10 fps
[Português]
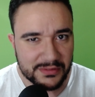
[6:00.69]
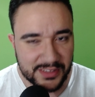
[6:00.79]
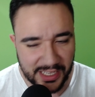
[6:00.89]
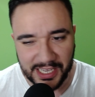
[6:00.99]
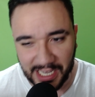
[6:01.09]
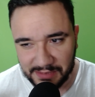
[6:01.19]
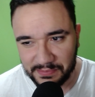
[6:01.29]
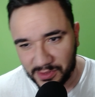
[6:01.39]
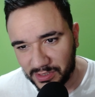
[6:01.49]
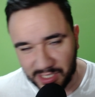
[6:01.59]
tá ligado?
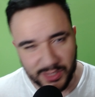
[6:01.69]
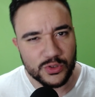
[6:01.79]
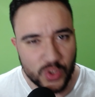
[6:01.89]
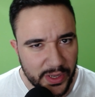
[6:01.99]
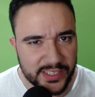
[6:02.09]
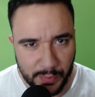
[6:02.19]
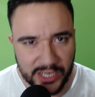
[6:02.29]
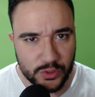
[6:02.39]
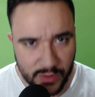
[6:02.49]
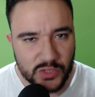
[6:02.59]
Então, assim, não sou
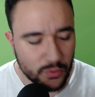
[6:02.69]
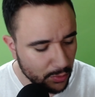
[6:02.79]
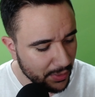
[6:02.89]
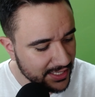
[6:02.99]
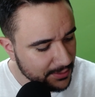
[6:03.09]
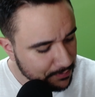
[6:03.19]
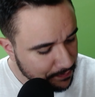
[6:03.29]
expert no assunto, beleza?